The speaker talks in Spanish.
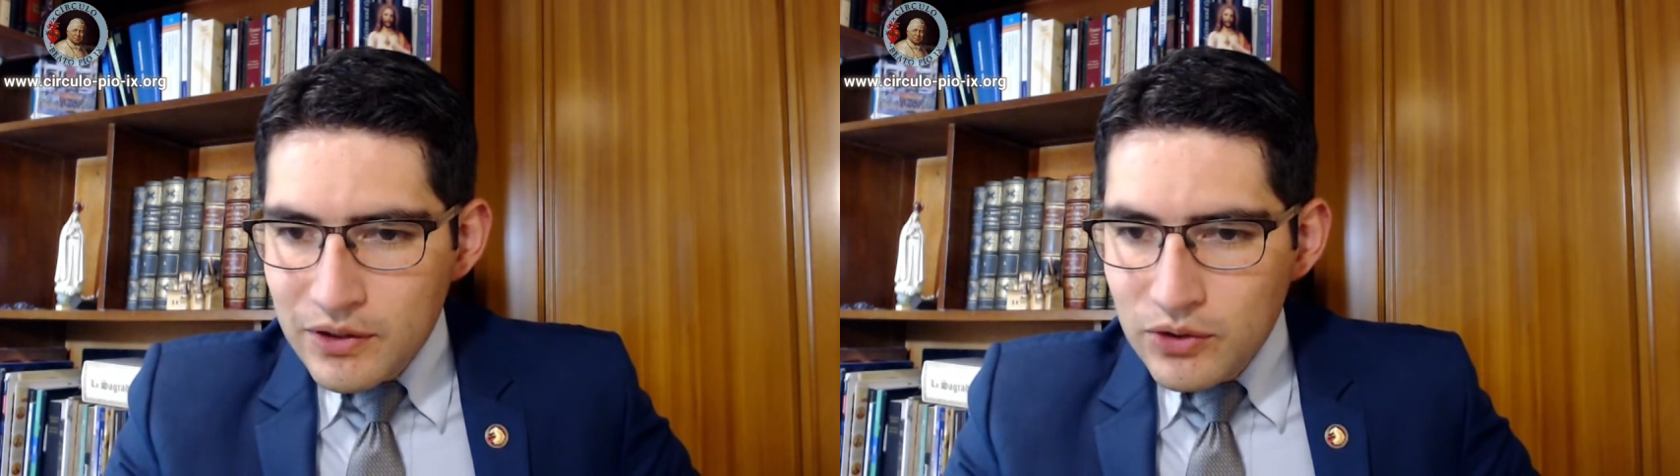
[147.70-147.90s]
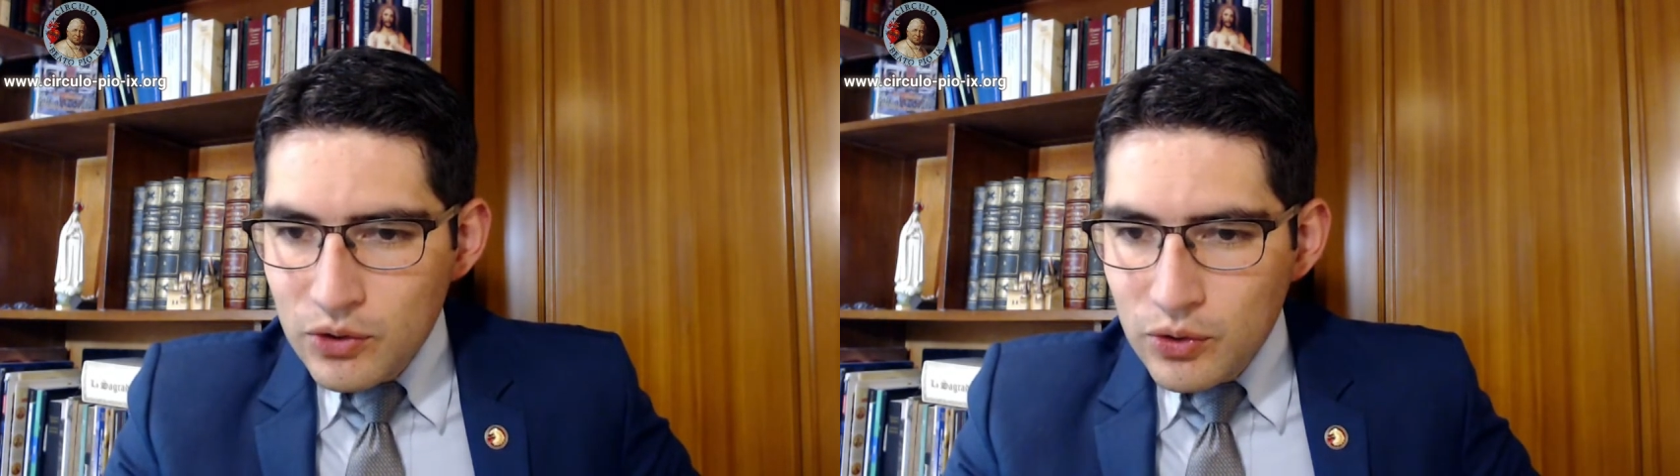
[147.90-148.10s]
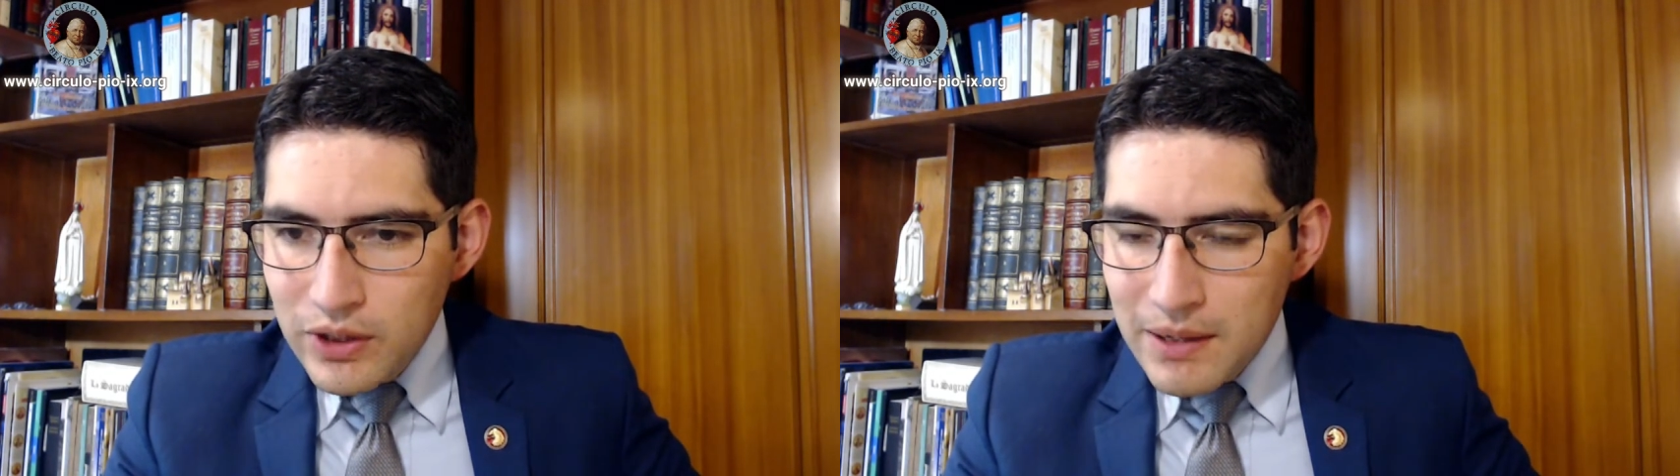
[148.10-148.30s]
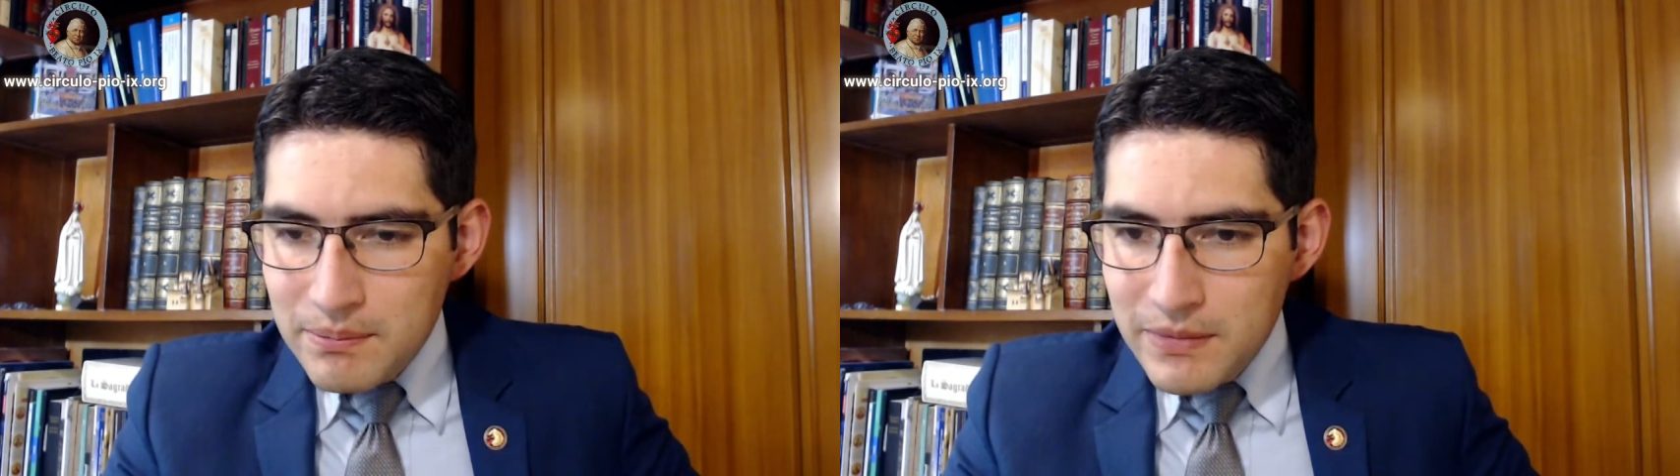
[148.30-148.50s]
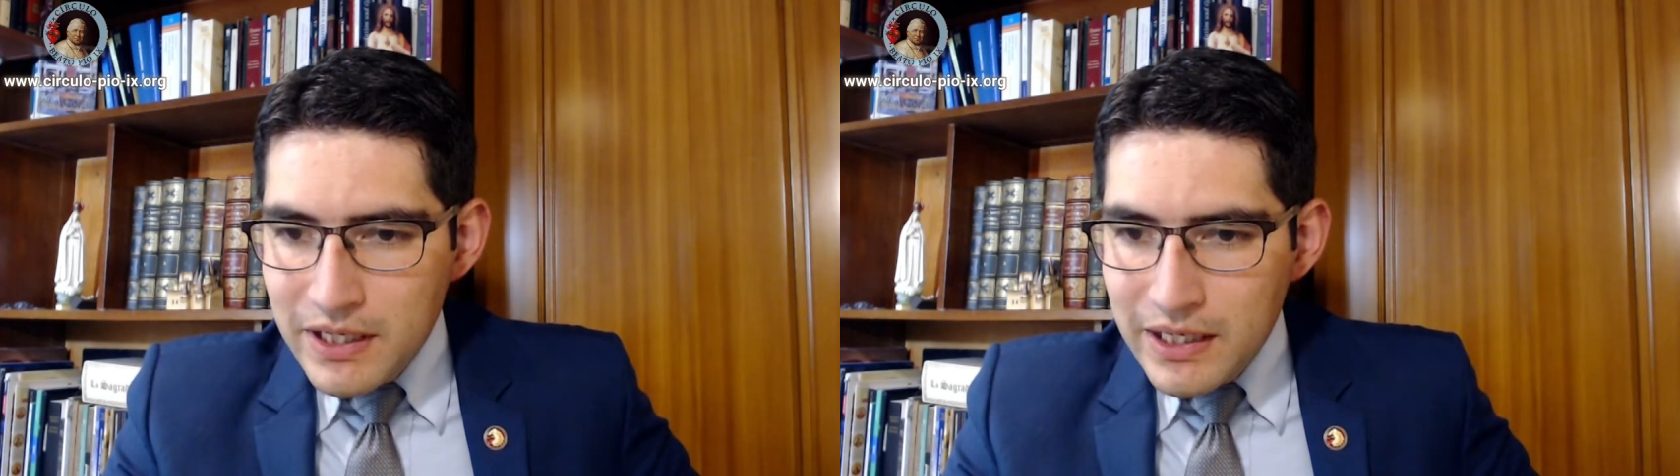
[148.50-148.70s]
doña
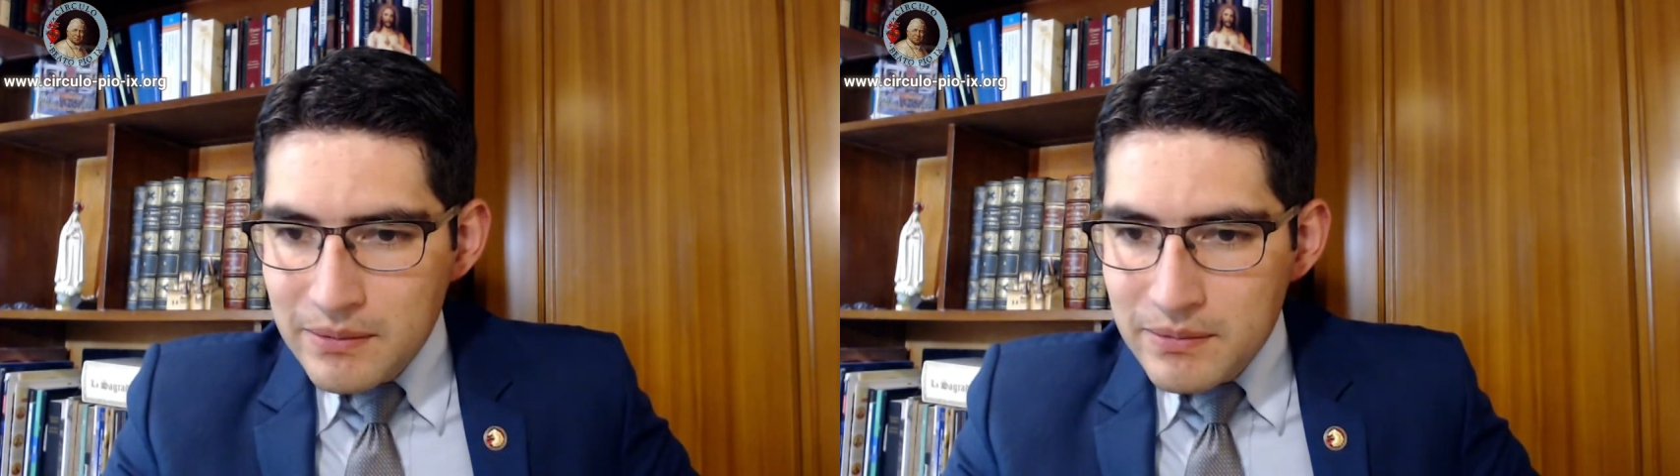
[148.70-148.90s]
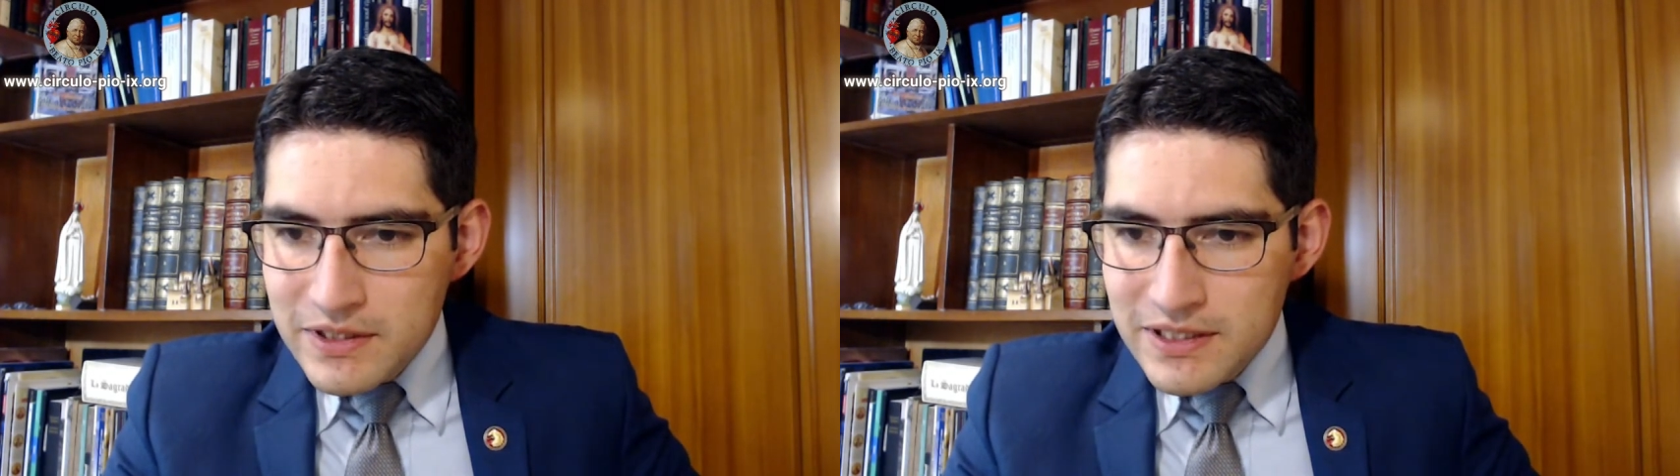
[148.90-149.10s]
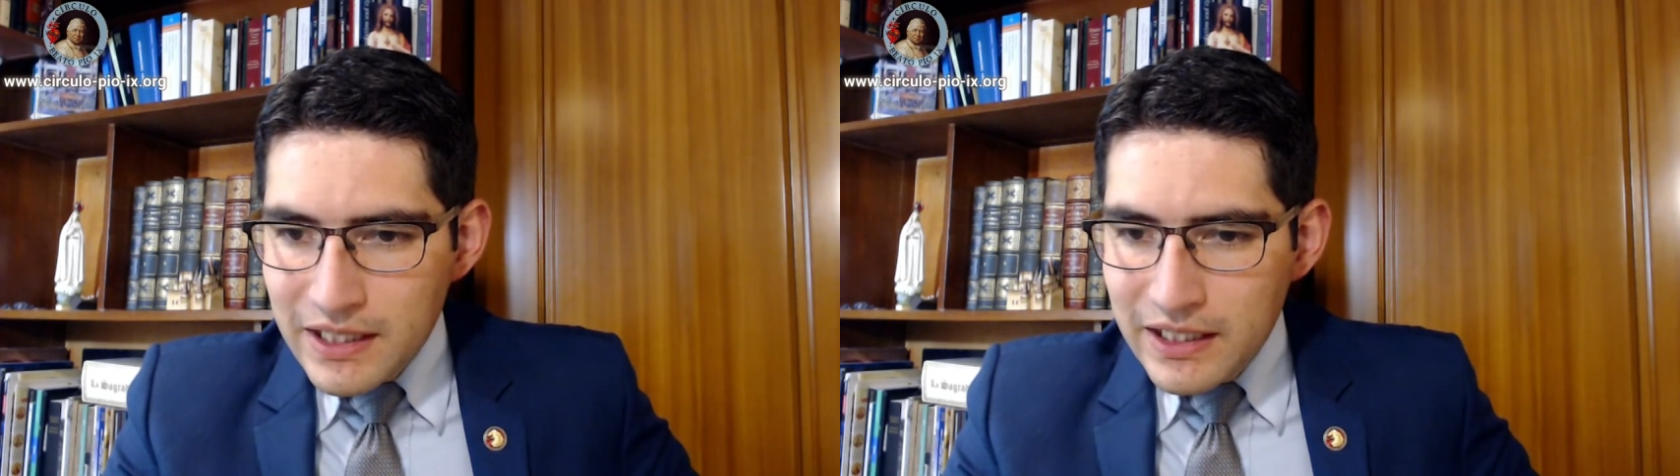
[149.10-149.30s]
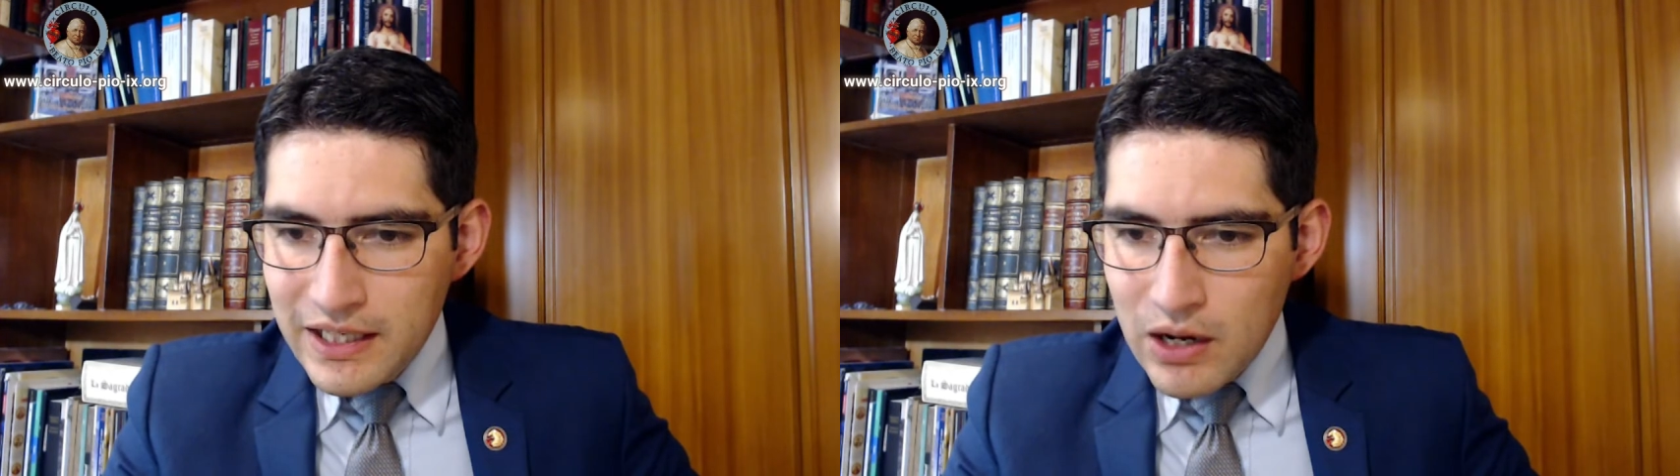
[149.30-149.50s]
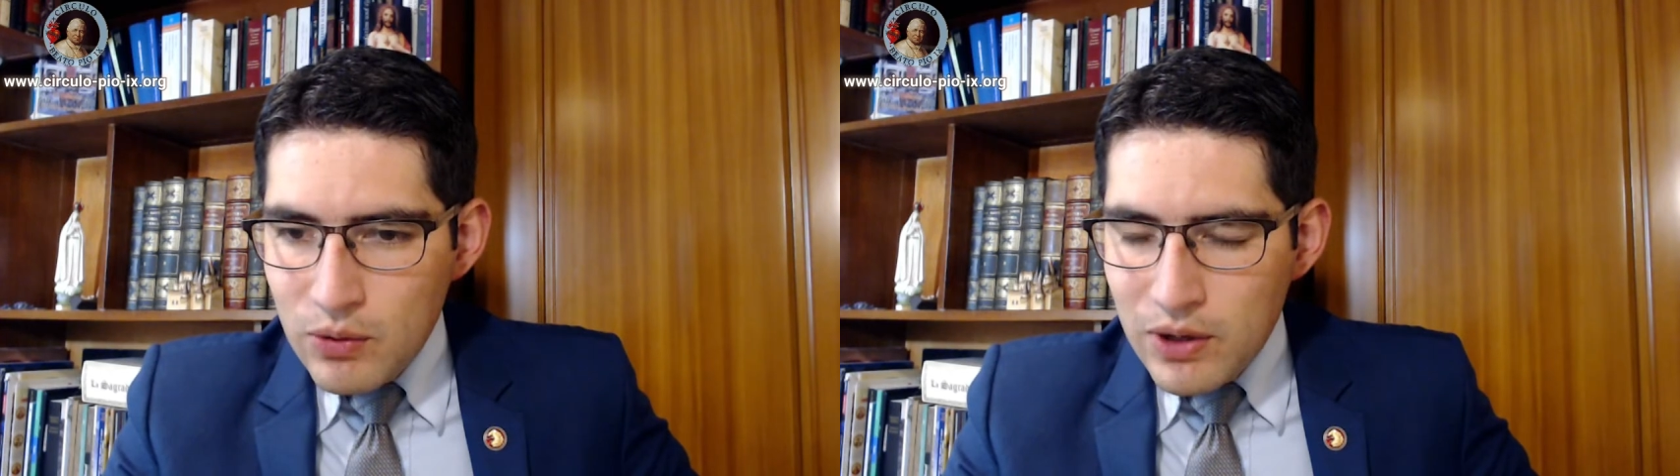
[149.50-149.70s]
Miriam
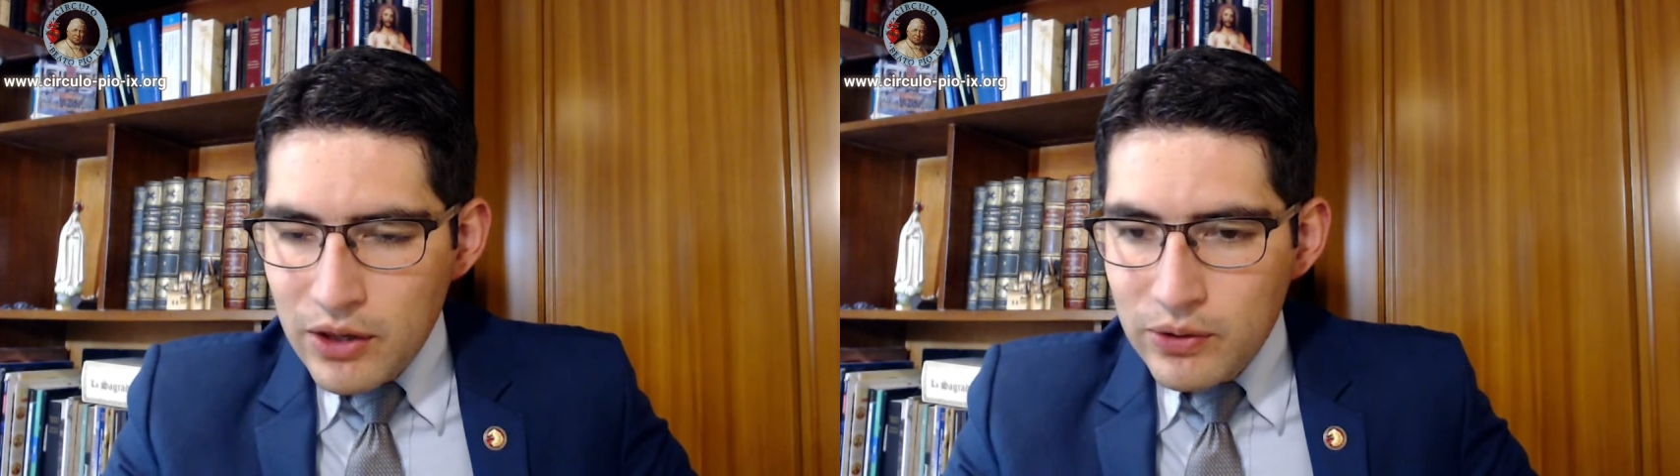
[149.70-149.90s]
Saquinaula,